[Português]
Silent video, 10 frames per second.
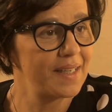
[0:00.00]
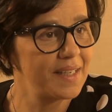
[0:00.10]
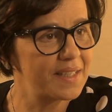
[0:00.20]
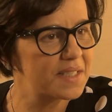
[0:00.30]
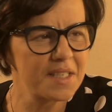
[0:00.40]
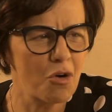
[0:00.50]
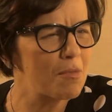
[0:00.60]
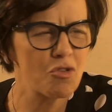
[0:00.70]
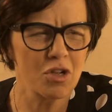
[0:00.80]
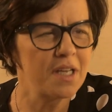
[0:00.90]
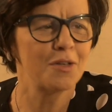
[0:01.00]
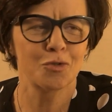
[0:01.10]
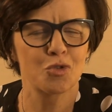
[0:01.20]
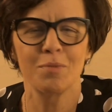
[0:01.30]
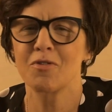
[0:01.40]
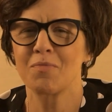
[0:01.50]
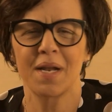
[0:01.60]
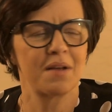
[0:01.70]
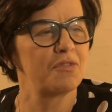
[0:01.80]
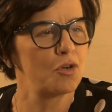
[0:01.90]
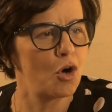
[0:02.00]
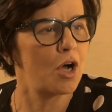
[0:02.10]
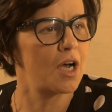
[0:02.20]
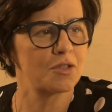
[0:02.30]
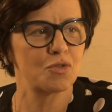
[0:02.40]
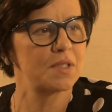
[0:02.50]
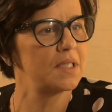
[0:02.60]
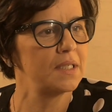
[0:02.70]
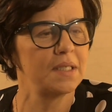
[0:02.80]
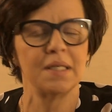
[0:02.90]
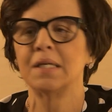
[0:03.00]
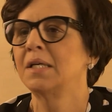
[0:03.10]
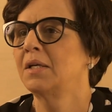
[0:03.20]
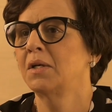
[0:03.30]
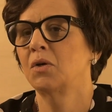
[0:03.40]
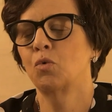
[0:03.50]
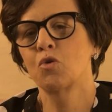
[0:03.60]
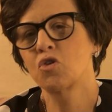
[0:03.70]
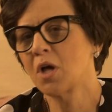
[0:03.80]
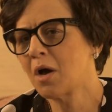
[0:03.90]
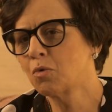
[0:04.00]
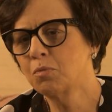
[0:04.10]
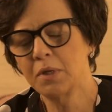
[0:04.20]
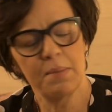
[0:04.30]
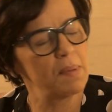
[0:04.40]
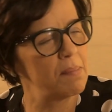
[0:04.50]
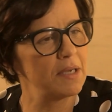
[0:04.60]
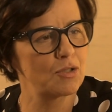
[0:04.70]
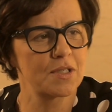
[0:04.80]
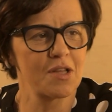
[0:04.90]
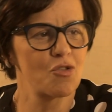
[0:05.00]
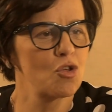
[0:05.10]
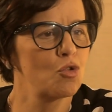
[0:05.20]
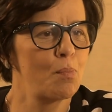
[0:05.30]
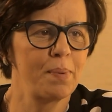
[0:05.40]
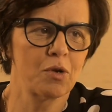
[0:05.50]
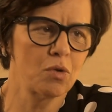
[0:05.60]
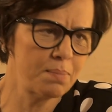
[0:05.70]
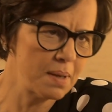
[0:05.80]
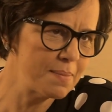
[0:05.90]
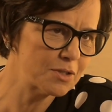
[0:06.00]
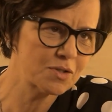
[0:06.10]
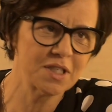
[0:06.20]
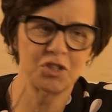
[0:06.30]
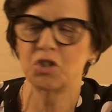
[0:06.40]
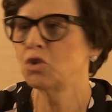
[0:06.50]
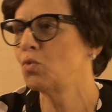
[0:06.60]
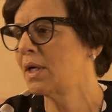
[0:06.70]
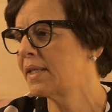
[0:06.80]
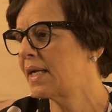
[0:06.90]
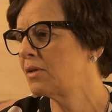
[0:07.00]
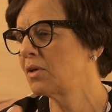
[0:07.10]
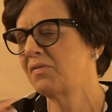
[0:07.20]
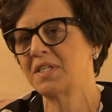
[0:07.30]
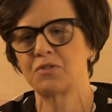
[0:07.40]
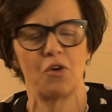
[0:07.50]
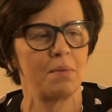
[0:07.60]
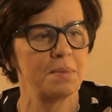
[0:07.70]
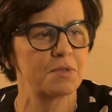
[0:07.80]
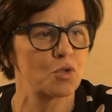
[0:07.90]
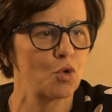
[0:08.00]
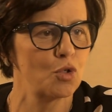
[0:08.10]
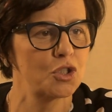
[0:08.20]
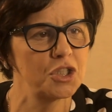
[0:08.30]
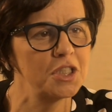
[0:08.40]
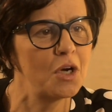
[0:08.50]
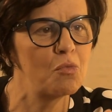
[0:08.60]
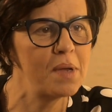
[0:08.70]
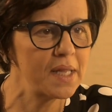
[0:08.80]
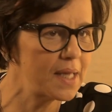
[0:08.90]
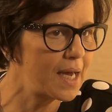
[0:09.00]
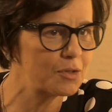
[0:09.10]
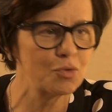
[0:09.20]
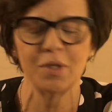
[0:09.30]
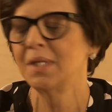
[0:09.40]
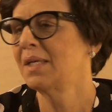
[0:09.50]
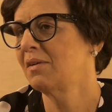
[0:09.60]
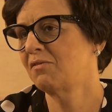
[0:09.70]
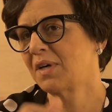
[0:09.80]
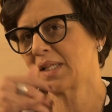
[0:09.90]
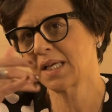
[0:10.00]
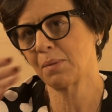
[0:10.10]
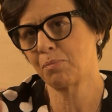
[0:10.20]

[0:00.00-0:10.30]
E assim, homens lindos, homens maravilhosos e o Tiago hiper bem sucedido, o Pedro hiper bem sucedido, o André ano que vem se forma em psicologia, o Bernardo vai daqui a